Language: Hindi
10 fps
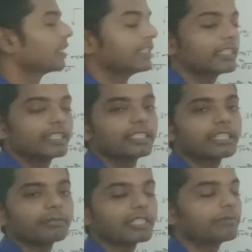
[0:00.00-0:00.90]
अधिगृहित
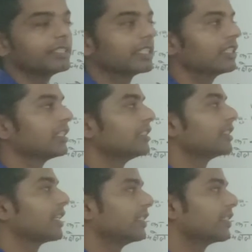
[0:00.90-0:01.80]
का मतलब ये है
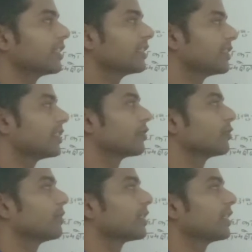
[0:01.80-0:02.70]
जैसे अधिगृहित क्षेत्र
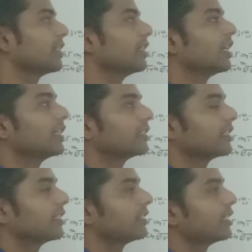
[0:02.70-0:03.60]
जो बोलते हैं
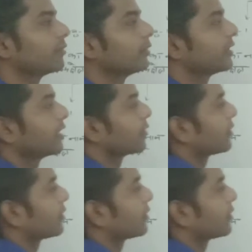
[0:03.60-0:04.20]
अधिगृहित क्षेत्र वो क्षेत्र